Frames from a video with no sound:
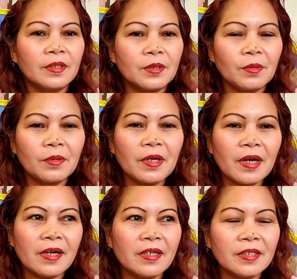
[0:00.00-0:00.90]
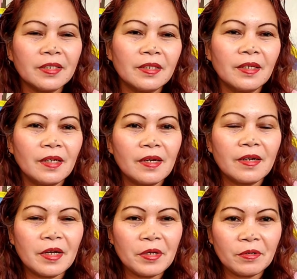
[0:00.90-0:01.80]
So guys,
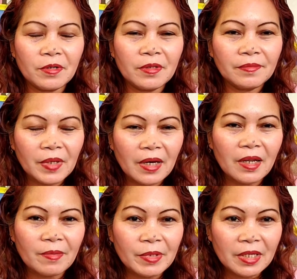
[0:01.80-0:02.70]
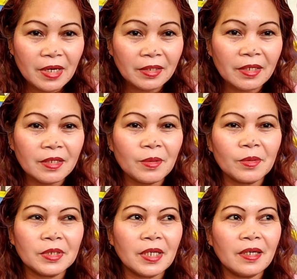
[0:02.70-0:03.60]
ngayon alam na natin kung
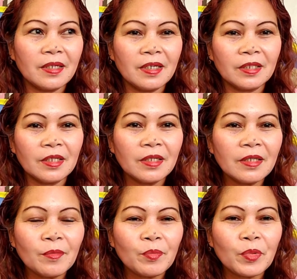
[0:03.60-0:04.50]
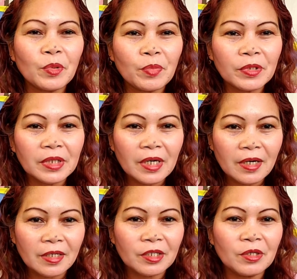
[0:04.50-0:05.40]
saan natin
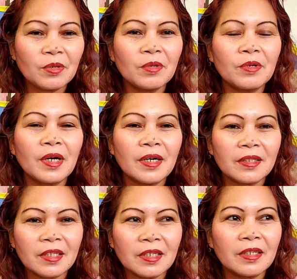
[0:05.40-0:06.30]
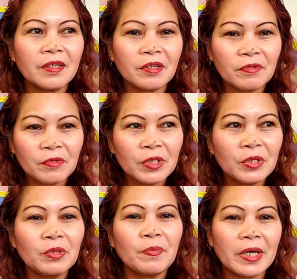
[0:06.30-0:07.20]
pupuntahan yung ating
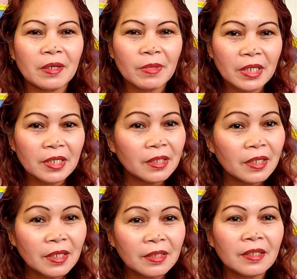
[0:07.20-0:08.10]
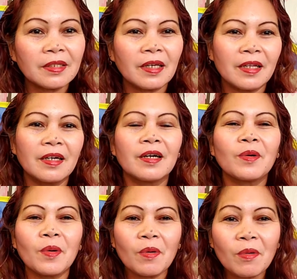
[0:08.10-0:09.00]
revenue para makita natin talaga
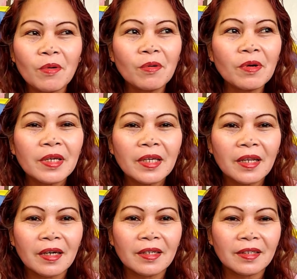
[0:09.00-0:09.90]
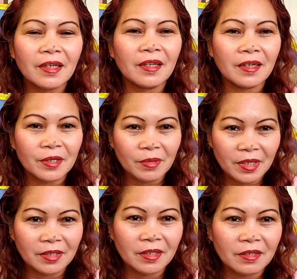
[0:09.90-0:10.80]
kung ilan na talaga yung
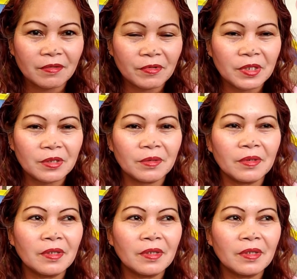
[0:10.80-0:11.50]
ating revenue.